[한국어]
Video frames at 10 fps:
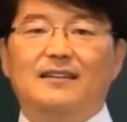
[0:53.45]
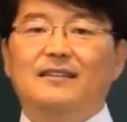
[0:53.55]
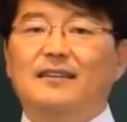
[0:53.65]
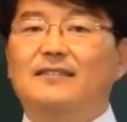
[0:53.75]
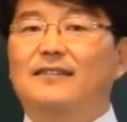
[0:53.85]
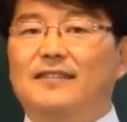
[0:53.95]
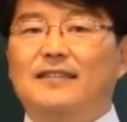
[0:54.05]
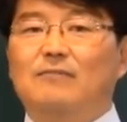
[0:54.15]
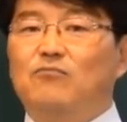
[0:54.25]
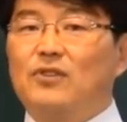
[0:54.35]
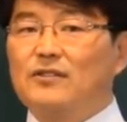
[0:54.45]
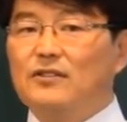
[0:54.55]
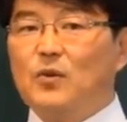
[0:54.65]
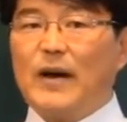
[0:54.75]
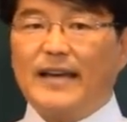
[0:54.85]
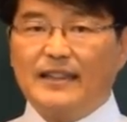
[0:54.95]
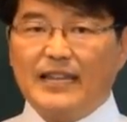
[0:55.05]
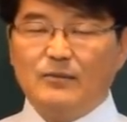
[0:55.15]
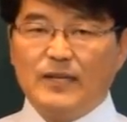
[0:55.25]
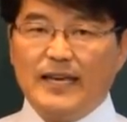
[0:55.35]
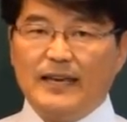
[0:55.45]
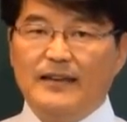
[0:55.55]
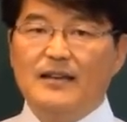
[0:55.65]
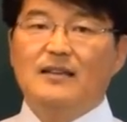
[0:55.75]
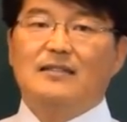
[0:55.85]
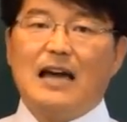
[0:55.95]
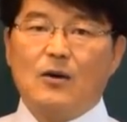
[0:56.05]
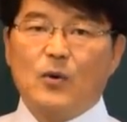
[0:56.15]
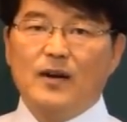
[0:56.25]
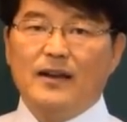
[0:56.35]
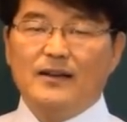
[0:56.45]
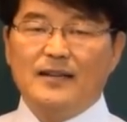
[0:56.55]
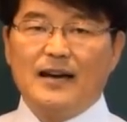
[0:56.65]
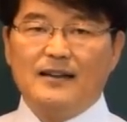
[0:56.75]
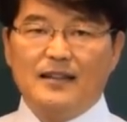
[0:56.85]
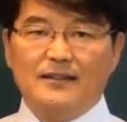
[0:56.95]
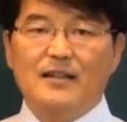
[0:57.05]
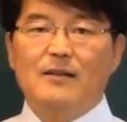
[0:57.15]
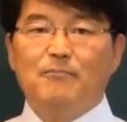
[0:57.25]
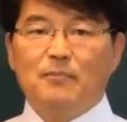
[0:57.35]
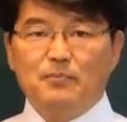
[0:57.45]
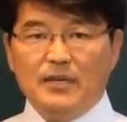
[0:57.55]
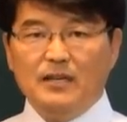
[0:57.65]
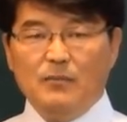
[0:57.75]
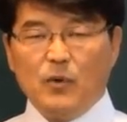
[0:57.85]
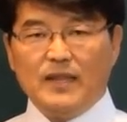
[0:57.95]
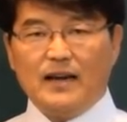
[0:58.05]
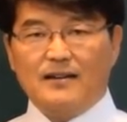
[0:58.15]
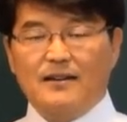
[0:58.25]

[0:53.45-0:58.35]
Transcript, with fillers: 근데 그것이 물어 뜯고 하기 때문에 사고를 내거나 할 때는 피를 본다.